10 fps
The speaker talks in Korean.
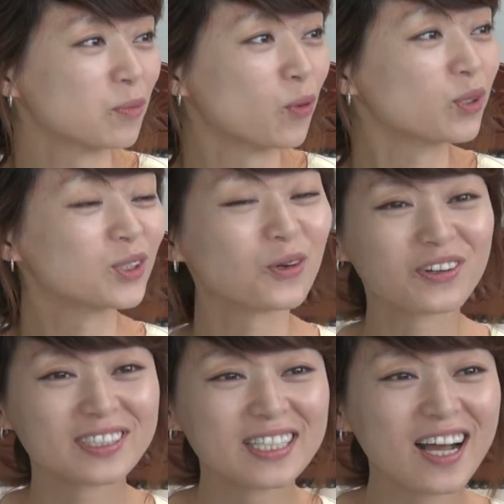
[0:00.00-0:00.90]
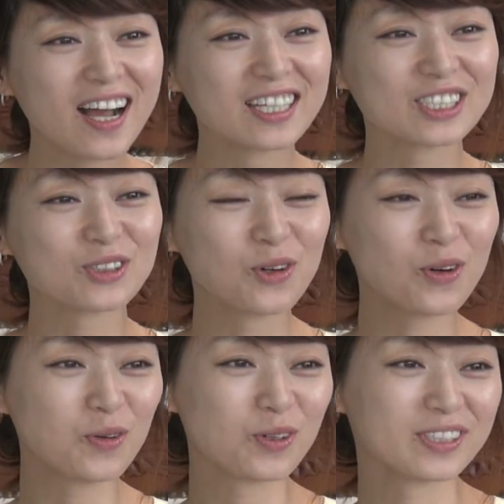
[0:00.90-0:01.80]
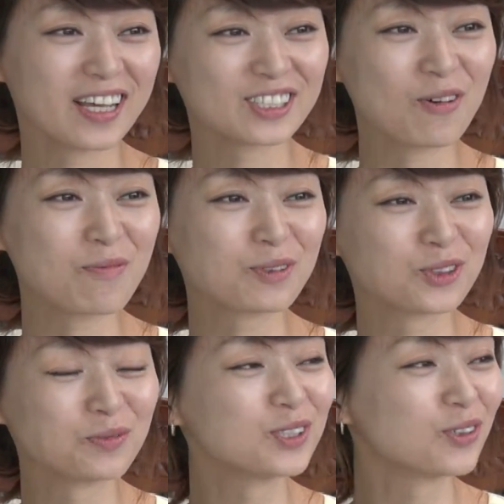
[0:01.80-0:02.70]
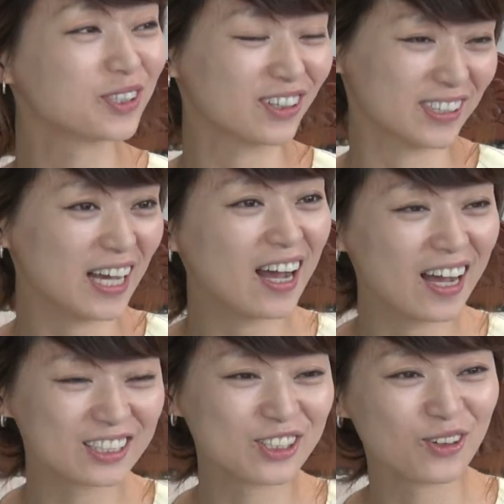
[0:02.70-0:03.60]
본인도 그렇게 생각하시고, 예, 성북구 주민도 그렇게 생각하는